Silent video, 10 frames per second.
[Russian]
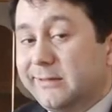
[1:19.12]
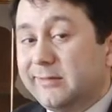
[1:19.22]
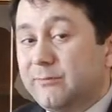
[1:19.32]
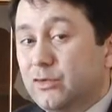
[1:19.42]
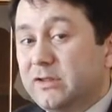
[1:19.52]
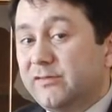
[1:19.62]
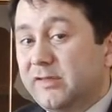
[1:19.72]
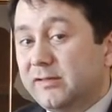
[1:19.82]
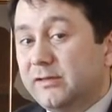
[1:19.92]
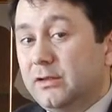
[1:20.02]
сегодня
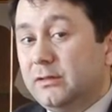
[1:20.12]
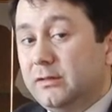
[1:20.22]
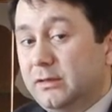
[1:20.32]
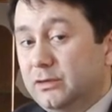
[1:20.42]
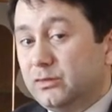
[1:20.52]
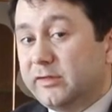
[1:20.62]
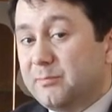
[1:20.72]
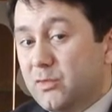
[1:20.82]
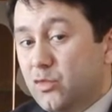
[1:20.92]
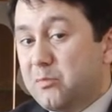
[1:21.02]
все кинутся
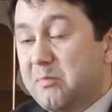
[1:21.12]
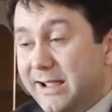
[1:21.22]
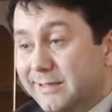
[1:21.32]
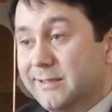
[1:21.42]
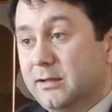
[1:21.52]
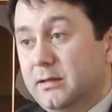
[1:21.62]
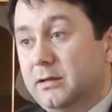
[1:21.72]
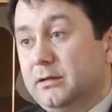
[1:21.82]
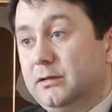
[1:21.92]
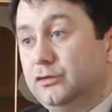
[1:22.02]
покупать
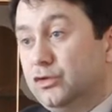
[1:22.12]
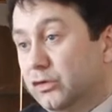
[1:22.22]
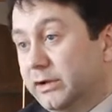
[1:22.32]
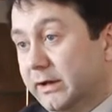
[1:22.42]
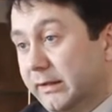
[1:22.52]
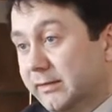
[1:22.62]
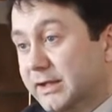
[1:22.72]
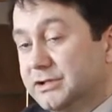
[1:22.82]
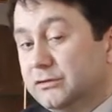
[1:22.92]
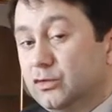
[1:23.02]
доллары,
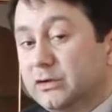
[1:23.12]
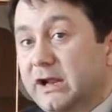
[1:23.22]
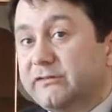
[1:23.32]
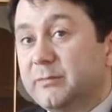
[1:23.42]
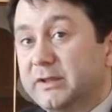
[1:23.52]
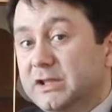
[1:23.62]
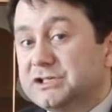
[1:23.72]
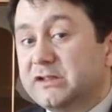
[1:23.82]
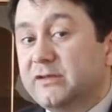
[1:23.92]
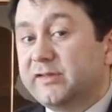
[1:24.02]
значит доллары
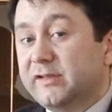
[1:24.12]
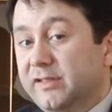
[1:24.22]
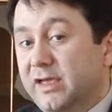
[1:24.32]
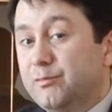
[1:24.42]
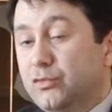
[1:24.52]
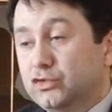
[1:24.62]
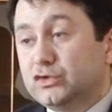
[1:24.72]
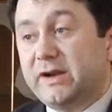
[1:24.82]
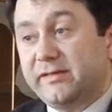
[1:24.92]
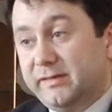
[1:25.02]
автоматически в цене
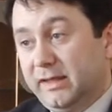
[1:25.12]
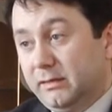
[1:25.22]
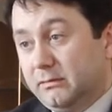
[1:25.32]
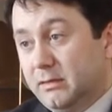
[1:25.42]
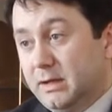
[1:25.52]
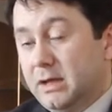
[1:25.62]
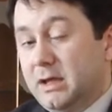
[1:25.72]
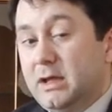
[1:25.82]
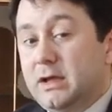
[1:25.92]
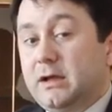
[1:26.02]
будут расти.
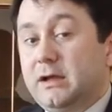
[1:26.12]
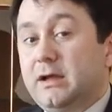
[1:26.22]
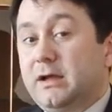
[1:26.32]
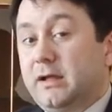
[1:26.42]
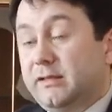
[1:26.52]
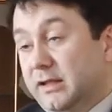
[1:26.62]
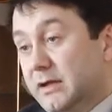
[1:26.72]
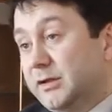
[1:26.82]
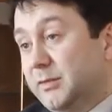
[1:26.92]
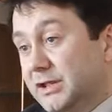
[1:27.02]
А,
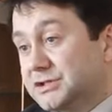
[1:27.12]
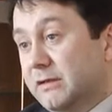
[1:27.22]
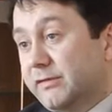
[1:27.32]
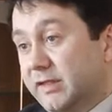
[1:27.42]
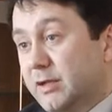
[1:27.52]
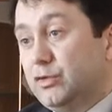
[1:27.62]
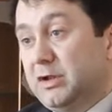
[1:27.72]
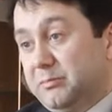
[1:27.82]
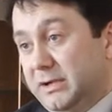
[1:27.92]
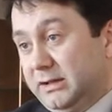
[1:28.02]
тенге автоматически в цене
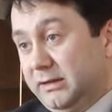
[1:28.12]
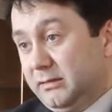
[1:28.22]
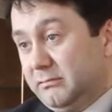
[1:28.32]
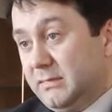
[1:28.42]
будет падать.